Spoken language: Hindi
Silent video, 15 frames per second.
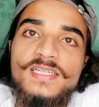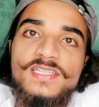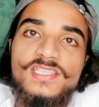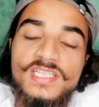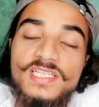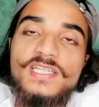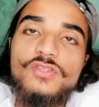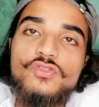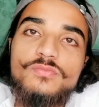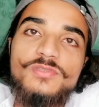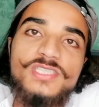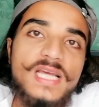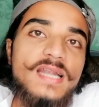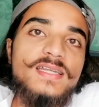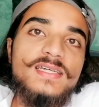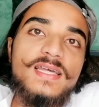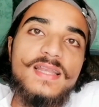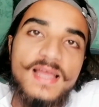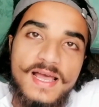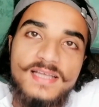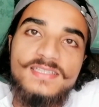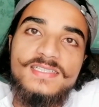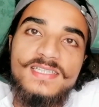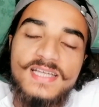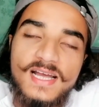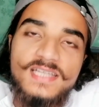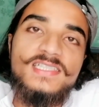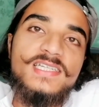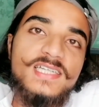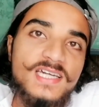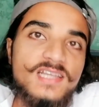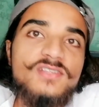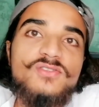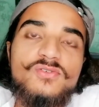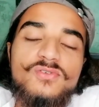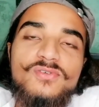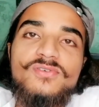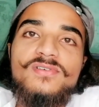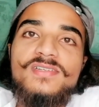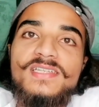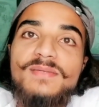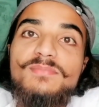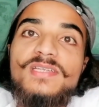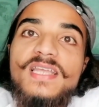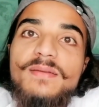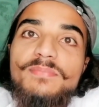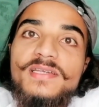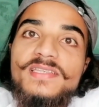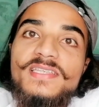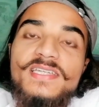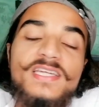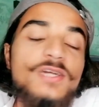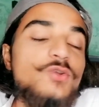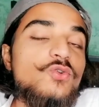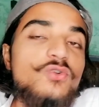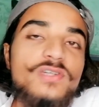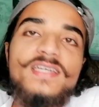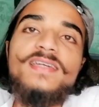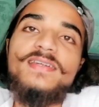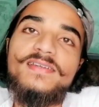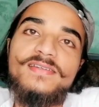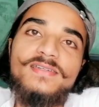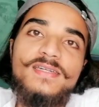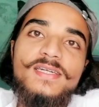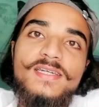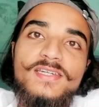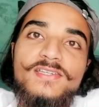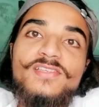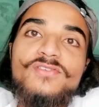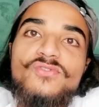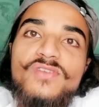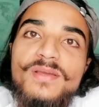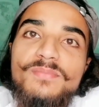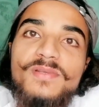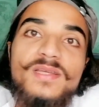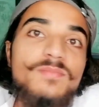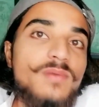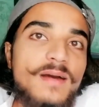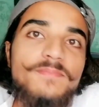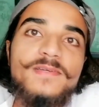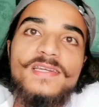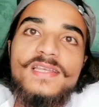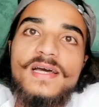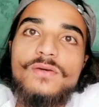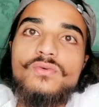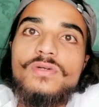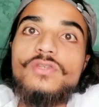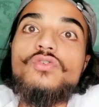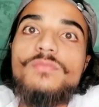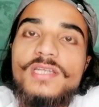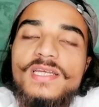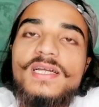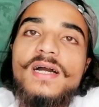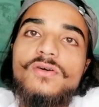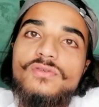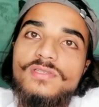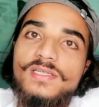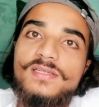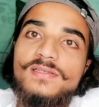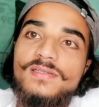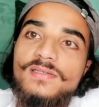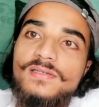ये जिनकी तुम चाट कर हाँ जी हाँ जी करत हो, ये बिना पेंदी के लोटे हैं। ये ससुरे अपने बाप के ना हुए तुमरे का हुई हैं।